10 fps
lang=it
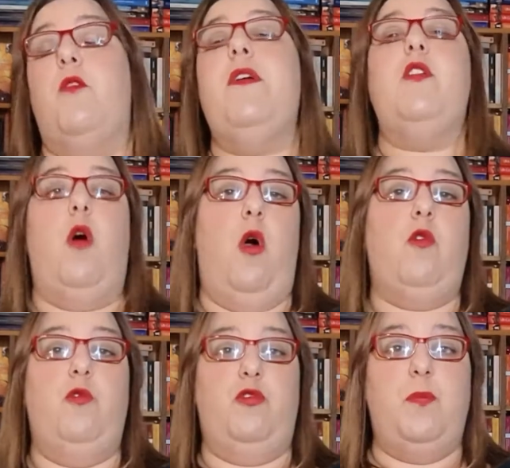ovvero
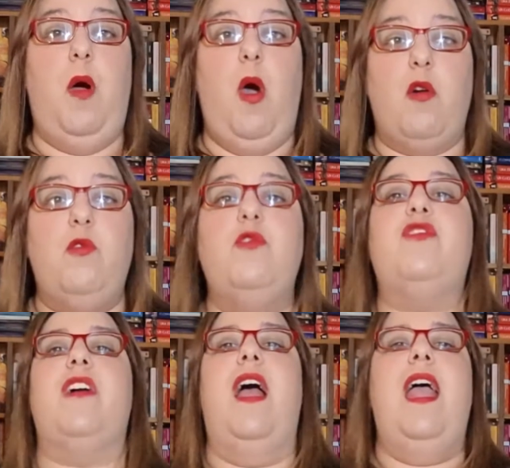Hocus
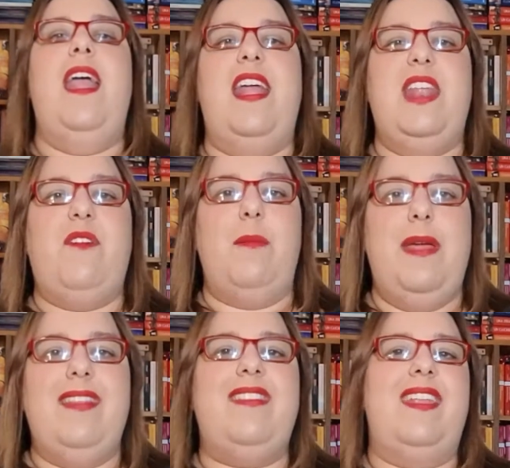Pocus, e devo
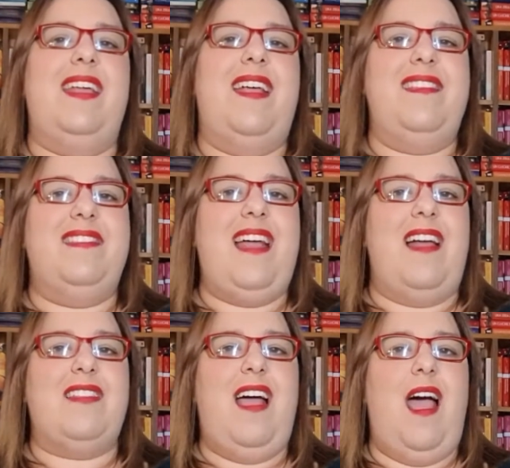ammettere che è
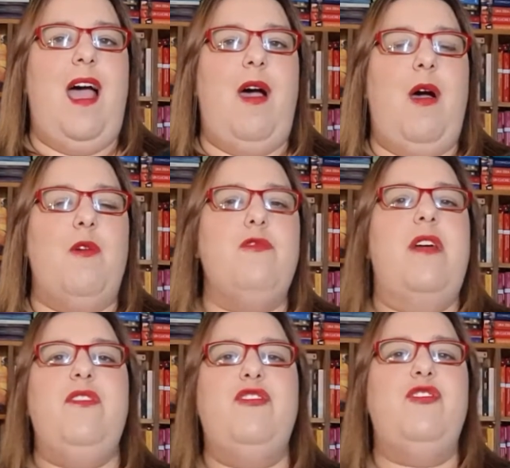stata
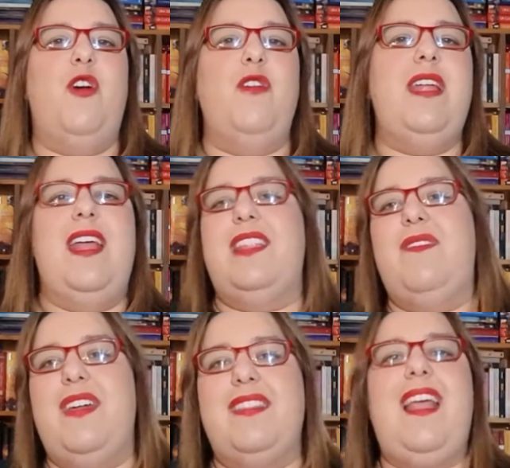una visione
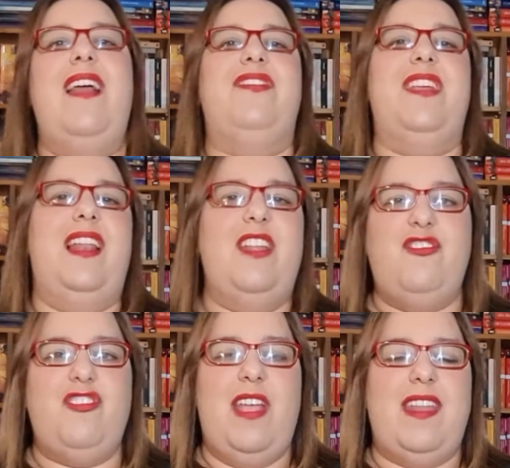divertente e
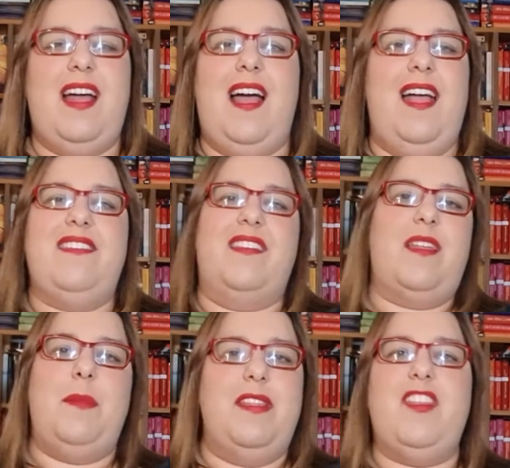leggera,
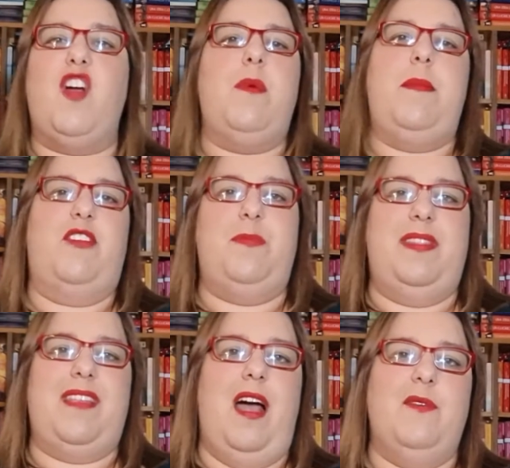esattamente come mi
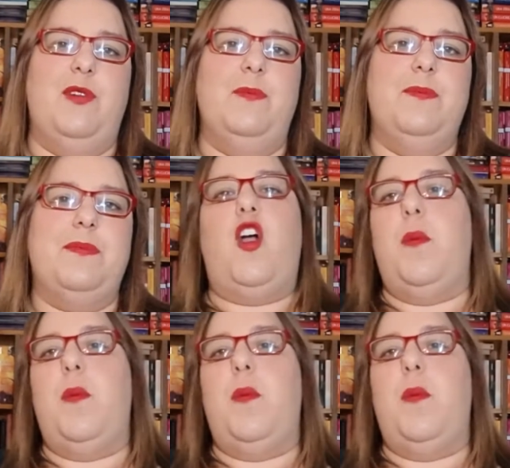aspettavo.